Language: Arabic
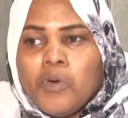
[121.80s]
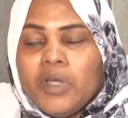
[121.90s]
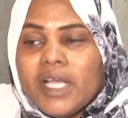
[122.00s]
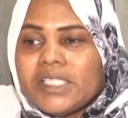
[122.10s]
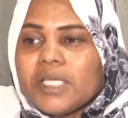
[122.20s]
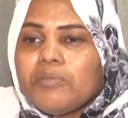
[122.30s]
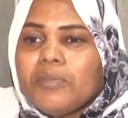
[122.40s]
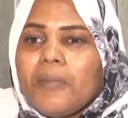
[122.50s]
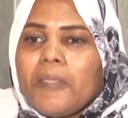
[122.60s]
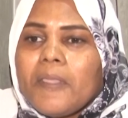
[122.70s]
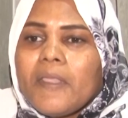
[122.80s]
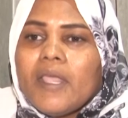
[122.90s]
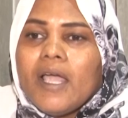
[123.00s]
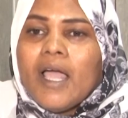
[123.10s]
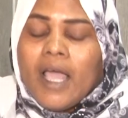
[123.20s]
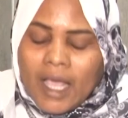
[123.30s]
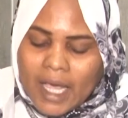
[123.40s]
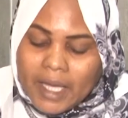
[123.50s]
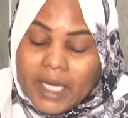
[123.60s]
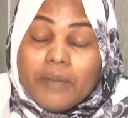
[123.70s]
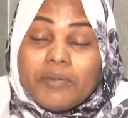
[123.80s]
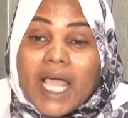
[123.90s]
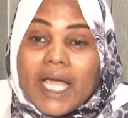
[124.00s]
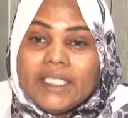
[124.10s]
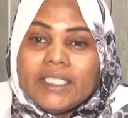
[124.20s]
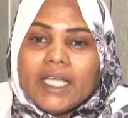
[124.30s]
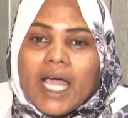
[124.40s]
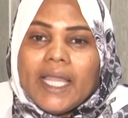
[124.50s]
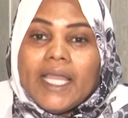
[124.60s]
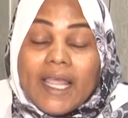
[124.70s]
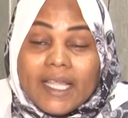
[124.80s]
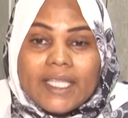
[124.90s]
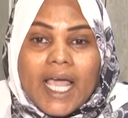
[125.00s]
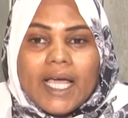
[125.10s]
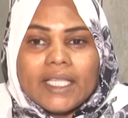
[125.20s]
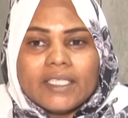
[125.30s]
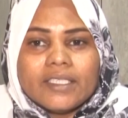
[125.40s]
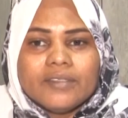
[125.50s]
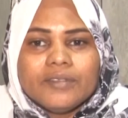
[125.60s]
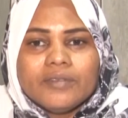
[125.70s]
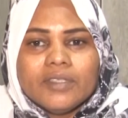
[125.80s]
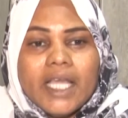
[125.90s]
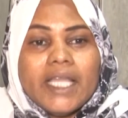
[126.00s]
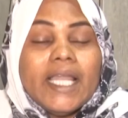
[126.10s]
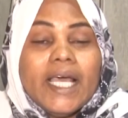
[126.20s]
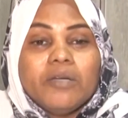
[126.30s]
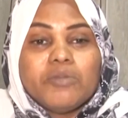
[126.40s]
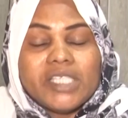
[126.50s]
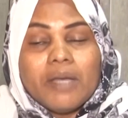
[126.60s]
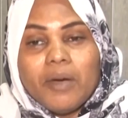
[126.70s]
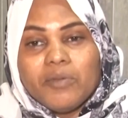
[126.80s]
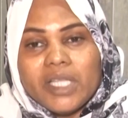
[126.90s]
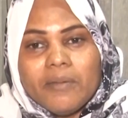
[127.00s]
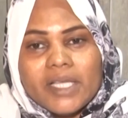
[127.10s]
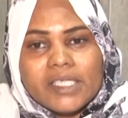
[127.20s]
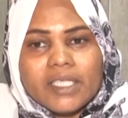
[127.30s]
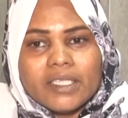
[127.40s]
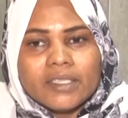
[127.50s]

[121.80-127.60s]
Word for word: ويجب أن نبتعد عن هذا التعاطي لأن نحن مجتمع متماسك